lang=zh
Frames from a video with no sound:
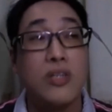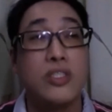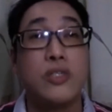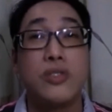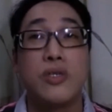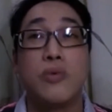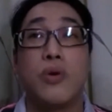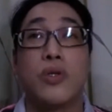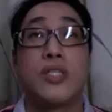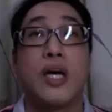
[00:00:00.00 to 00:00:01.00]
就是
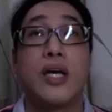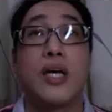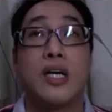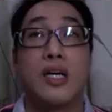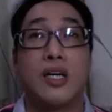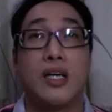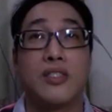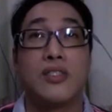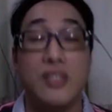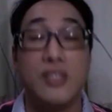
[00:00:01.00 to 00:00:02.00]
我在啊
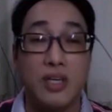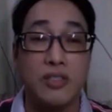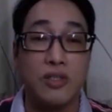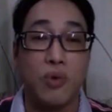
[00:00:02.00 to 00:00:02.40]
十一月的时候，